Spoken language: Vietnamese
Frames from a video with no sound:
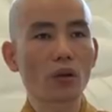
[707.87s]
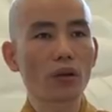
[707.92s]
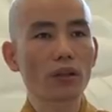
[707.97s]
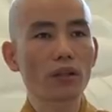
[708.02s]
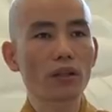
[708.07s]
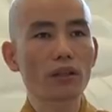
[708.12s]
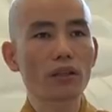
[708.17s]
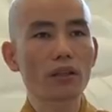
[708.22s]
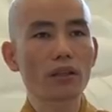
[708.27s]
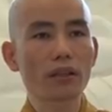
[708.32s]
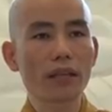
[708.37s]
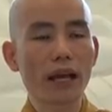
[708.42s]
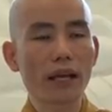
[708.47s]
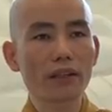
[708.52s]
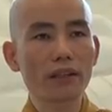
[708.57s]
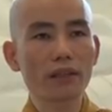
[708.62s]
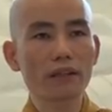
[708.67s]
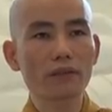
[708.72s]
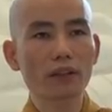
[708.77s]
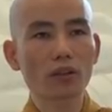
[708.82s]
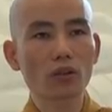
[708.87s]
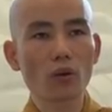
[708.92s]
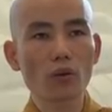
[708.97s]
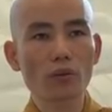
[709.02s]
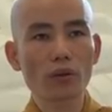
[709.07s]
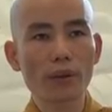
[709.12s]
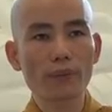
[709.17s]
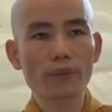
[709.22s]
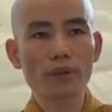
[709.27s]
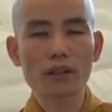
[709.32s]
những gì đơn giản nhất và tốt
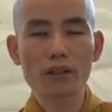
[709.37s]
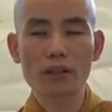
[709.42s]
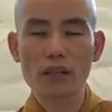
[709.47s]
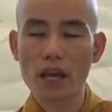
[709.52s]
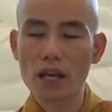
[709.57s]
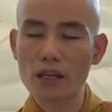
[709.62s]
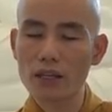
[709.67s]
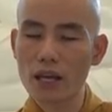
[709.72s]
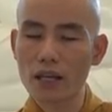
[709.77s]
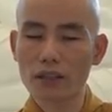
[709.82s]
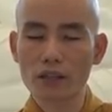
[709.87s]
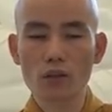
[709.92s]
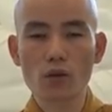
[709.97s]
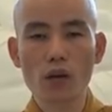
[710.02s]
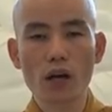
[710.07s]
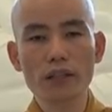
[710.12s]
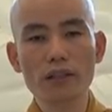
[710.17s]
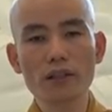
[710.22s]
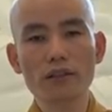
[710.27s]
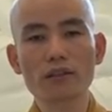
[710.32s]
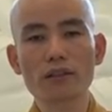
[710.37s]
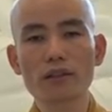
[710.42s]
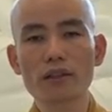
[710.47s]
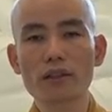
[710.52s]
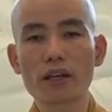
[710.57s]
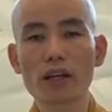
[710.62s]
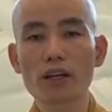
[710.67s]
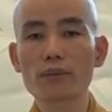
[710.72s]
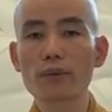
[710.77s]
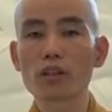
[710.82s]
đẹp nhất, nhẹ nhàng tiêu hóa nhất cho cơ
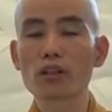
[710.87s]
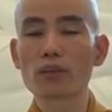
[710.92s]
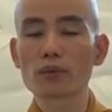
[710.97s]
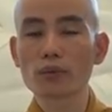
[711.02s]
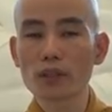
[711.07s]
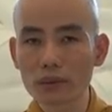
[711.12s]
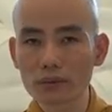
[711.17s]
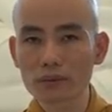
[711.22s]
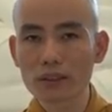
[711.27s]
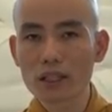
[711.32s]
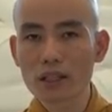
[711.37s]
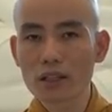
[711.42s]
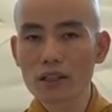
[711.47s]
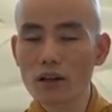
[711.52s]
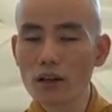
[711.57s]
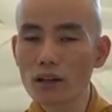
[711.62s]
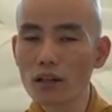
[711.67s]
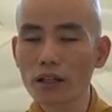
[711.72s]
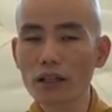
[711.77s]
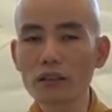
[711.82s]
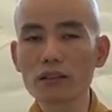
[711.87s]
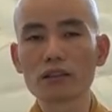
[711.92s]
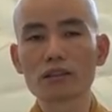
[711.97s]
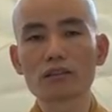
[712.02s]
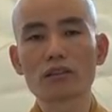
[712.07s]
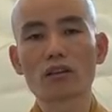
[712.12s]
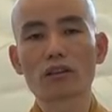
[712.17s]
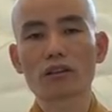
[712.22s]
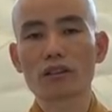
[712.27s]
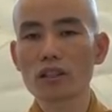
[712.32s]
thể của mình, đúng không? Đó là cái lựa
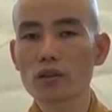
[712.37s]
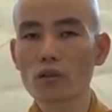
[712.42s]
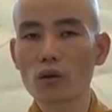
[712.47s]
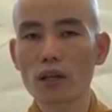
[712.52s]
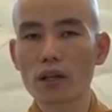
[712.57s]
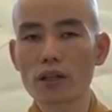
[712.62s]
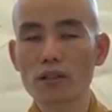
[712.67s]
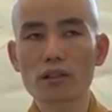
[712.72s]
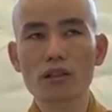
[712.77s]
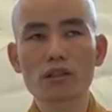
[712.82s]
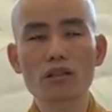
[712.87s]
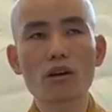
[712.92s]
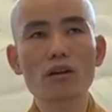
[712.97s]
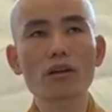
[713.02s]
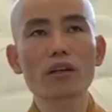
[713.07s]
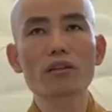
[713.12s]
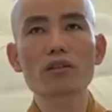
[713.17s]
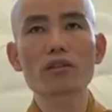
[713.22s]
chọn trí tuệ, chưa nói cái